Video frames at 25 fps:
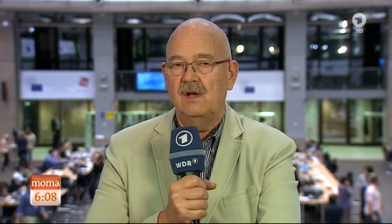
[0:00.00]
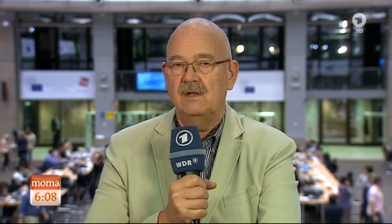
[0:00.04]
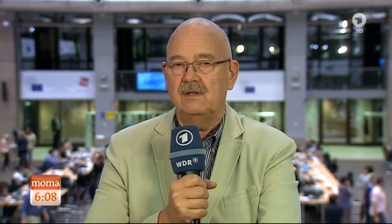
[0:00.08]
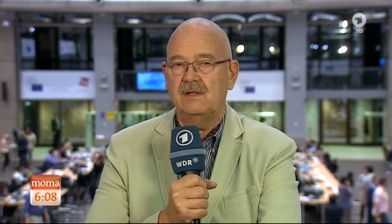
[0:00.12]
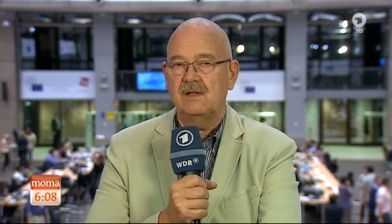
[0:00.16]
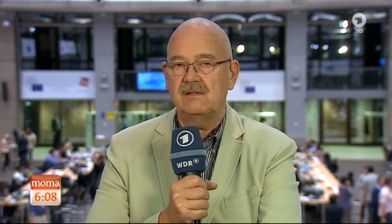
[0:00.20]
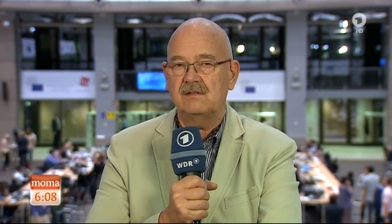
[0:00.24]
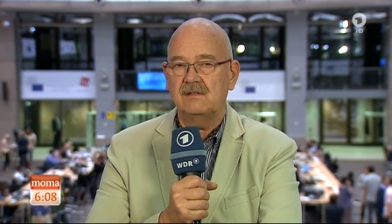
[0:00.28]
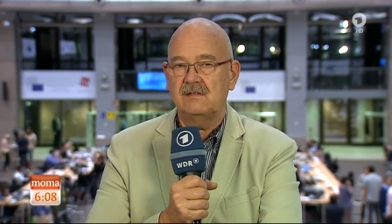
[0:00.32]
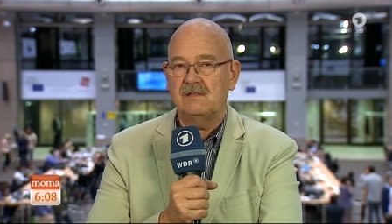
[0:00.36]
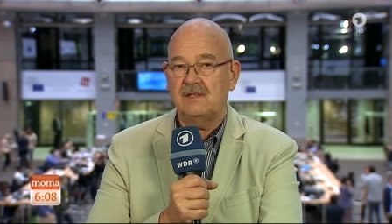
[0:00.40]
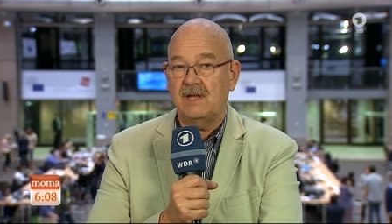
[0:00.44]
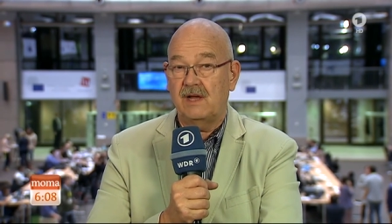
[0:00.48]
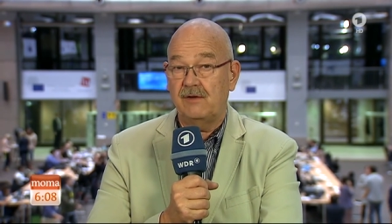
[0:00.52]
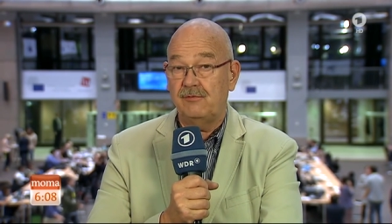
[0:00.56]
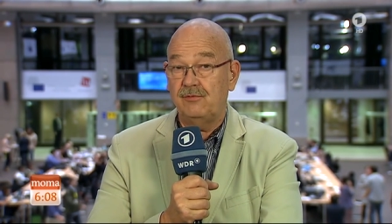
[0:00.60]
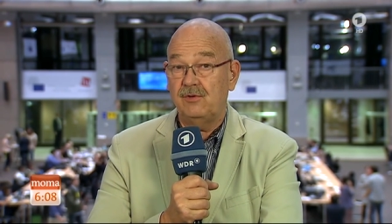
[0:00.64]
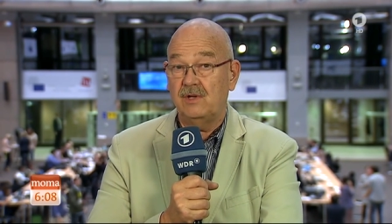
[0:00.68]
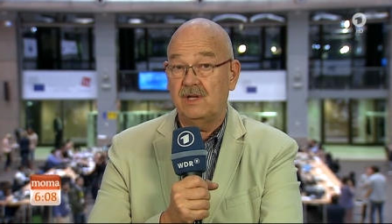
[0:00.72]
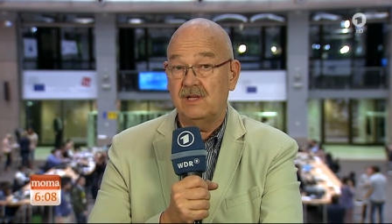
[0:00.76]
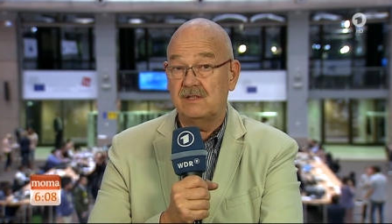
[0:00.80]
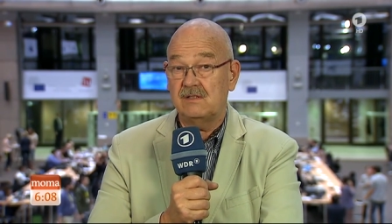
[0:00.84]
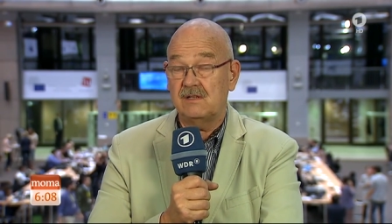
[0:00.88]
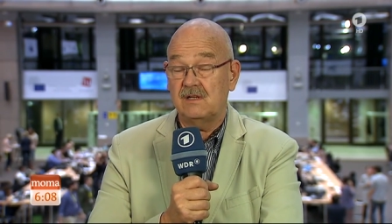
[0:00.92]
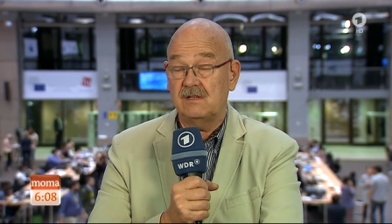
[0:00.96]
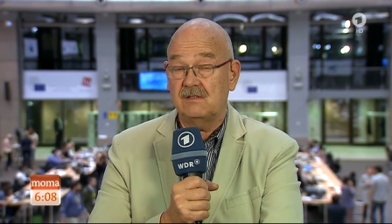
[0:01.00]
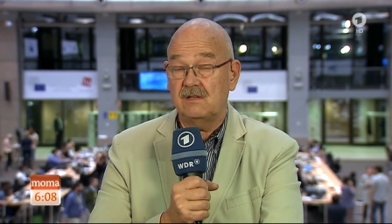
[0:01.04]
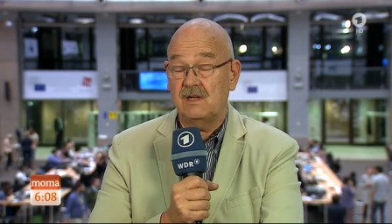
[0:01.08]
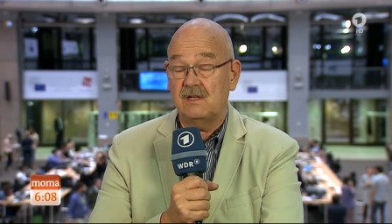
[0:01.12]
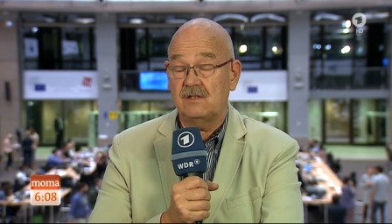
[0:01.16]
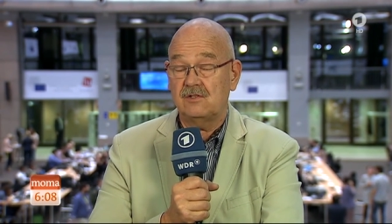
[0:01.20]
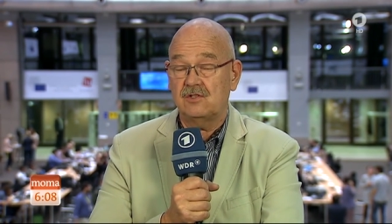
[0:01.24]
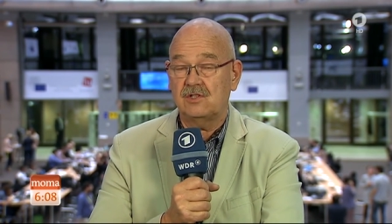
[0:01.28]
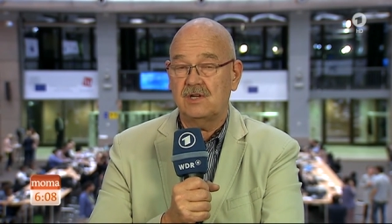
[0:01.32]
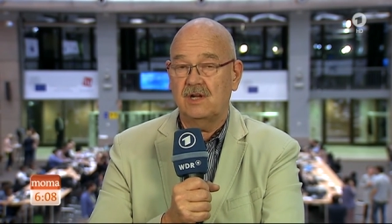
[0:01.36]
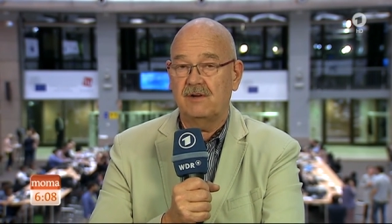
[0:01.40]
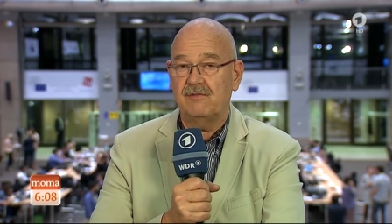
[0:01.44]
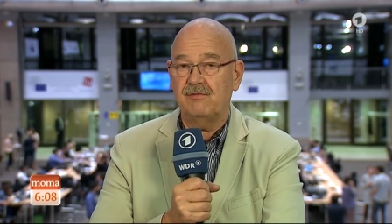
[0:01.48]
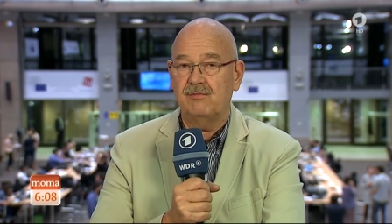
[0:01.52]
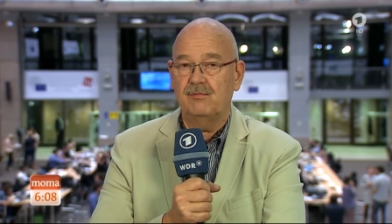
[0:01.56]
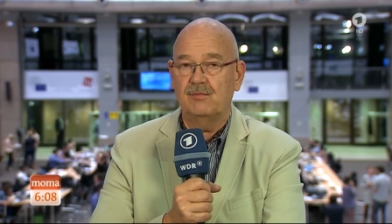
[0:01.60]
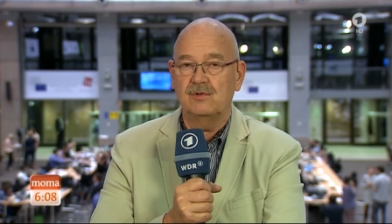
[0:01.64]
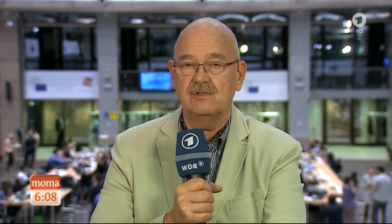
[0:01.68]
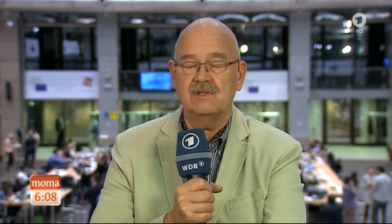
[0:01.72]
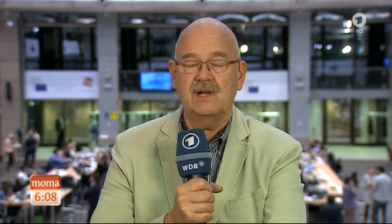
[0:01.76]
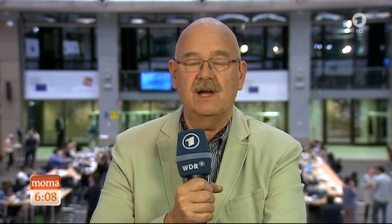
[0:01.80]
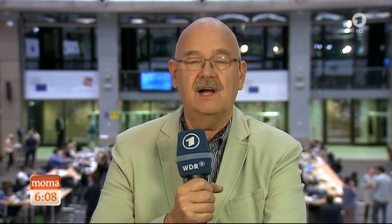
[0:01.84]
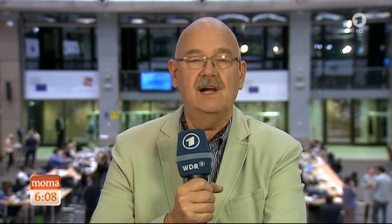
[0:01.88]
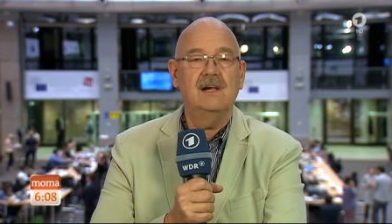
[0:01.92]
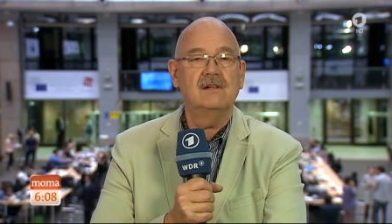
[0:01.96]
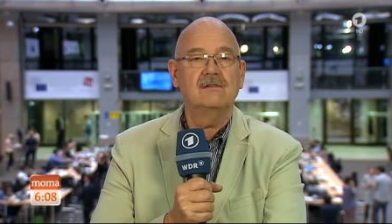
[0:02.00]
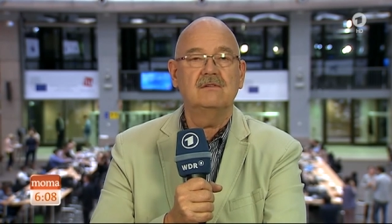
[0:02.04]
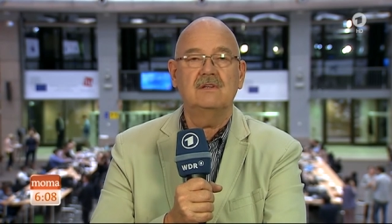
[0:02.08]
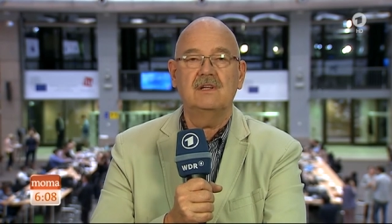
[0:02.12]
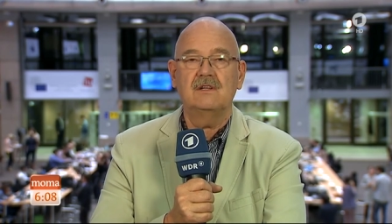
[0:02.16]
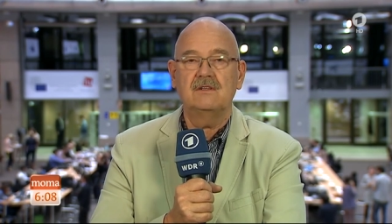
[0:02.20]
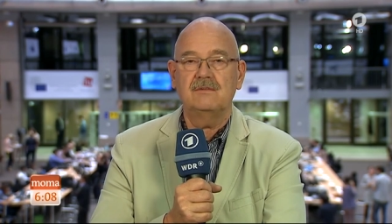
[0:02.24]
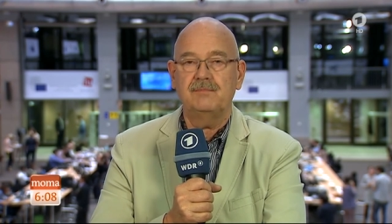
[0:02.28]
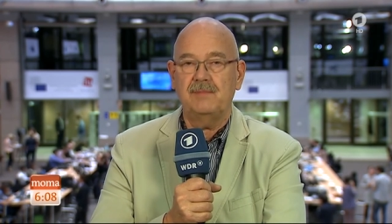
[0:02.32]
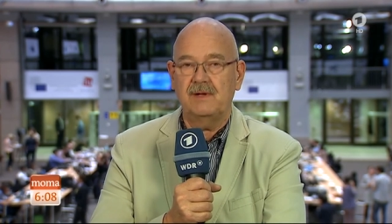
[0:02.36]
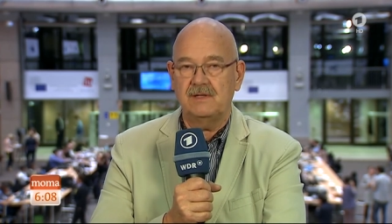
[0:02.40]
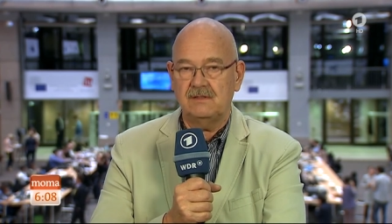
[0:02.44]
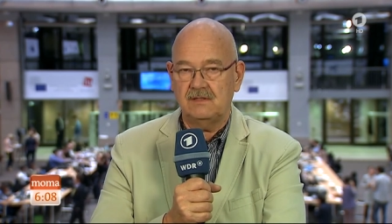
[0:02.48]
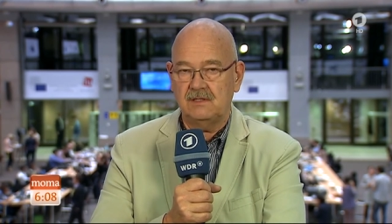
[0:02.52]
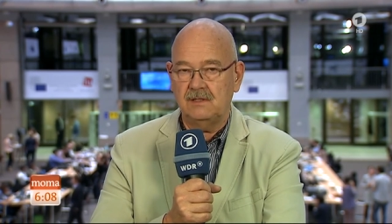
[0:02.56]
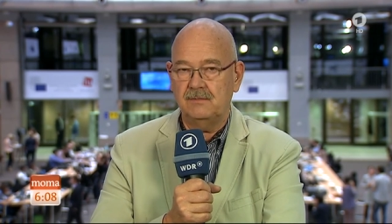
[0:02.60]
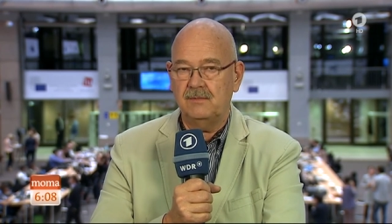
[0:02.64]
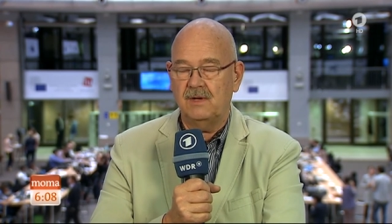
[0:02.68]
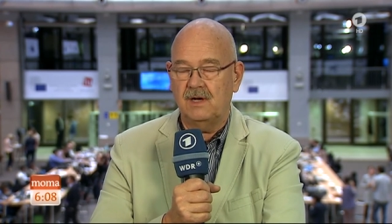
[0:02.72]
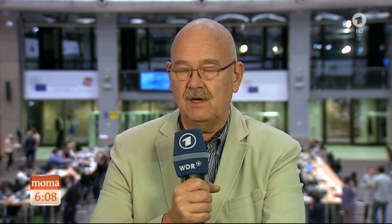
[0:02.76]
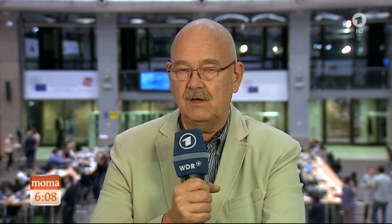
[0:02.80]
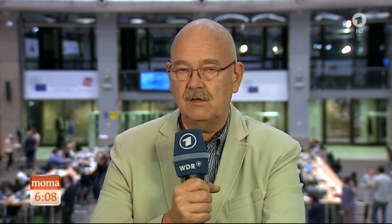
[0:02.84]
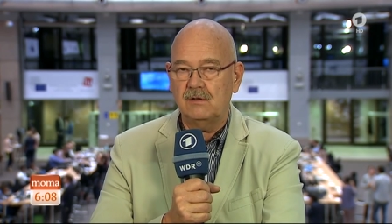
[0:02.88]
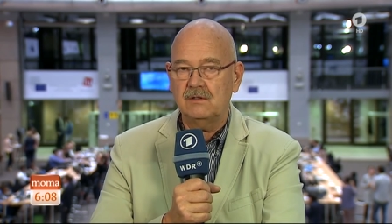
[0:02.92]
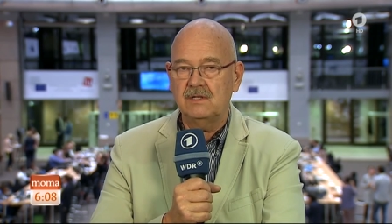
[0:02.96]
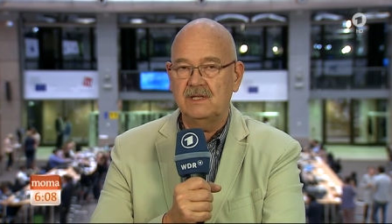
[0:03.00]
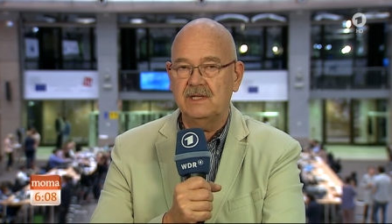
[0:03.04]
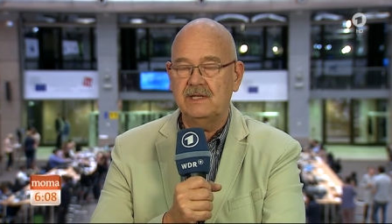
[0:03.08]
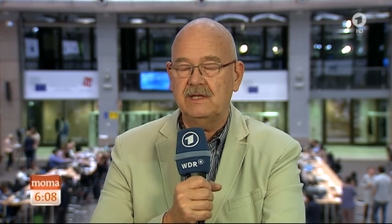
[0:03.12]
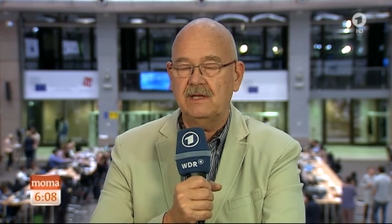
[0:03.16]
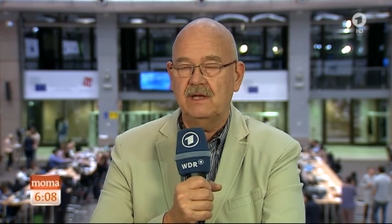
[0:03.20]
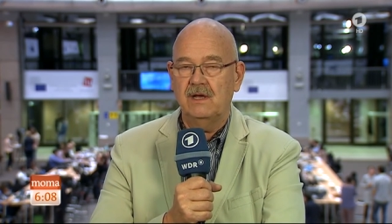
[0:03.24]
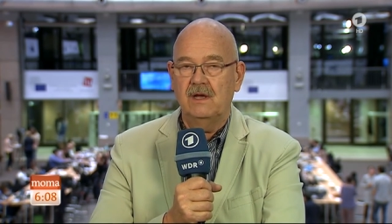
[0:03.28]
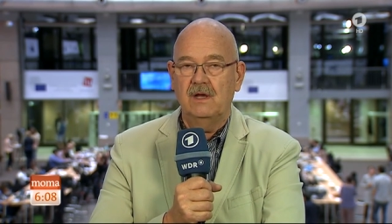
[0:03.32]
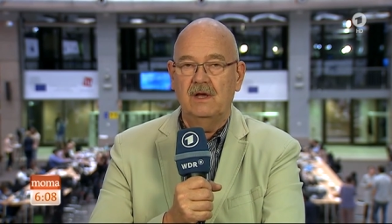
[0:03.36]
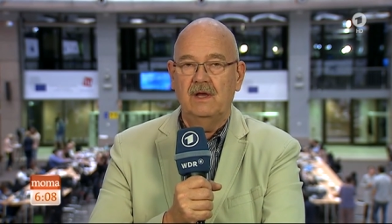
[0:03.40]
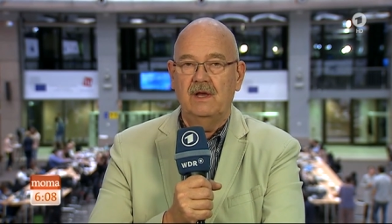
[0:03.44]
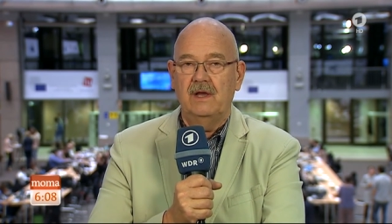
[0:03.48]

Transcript: dass es dafür jetzt Ersatz schaffen muss. Also das passt ihm auch nicht.